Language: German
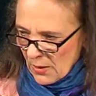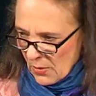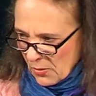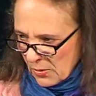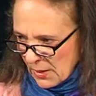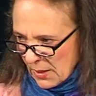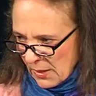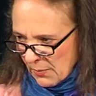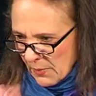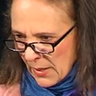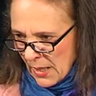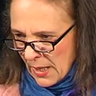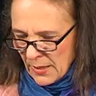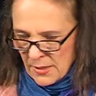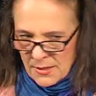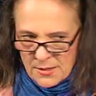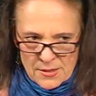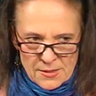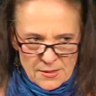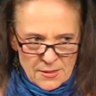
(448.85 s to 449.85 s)
Auch nebenan
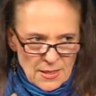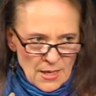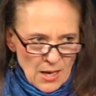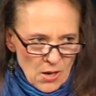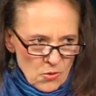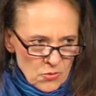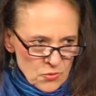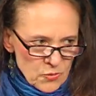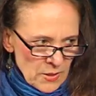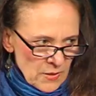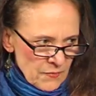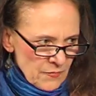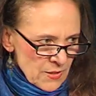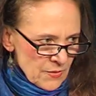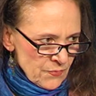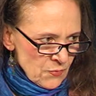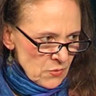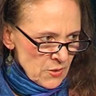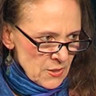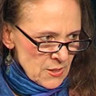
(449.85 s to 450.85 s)
ist sie ja auch so
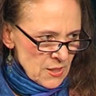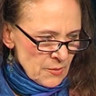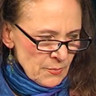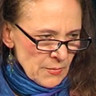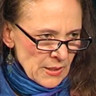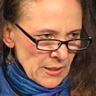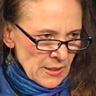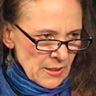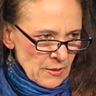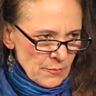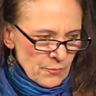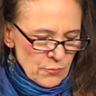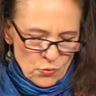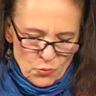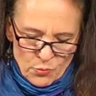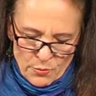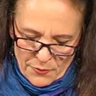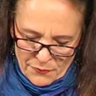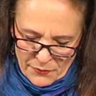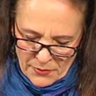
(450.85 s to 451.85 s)
etwas, würde ich sie mit einer
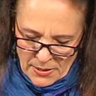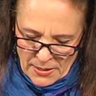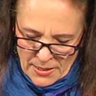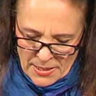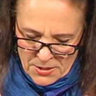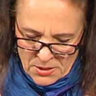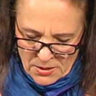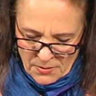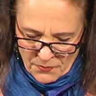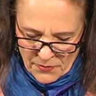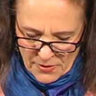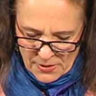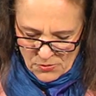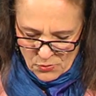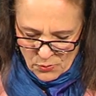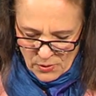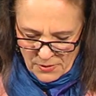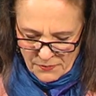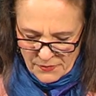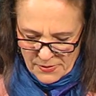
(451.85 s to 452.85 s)
Blume vergleichen, dann wäre
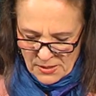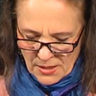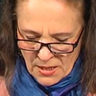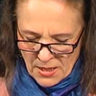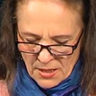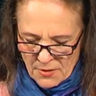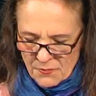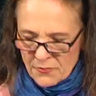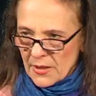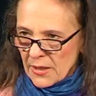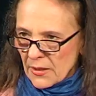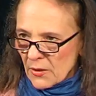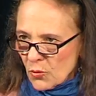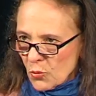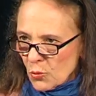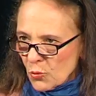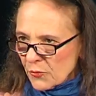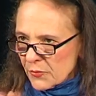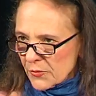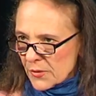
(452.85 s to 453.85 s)
sie so etwas wie ein
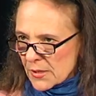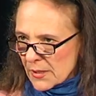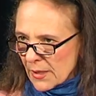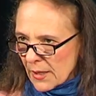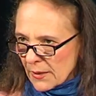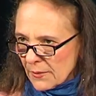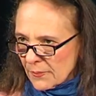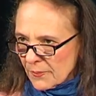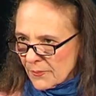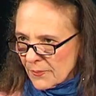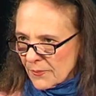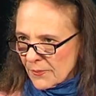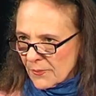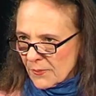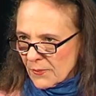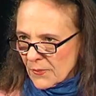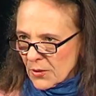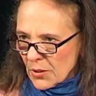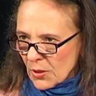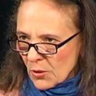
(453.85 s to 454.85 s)
Löwenzahn
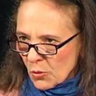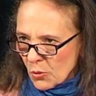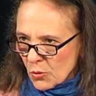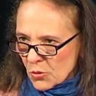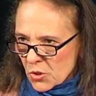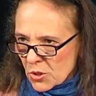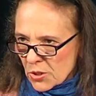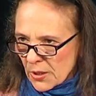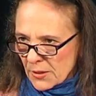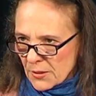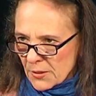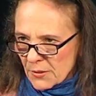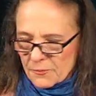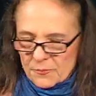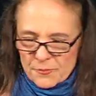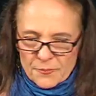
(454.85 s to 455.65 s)
in der Großstadt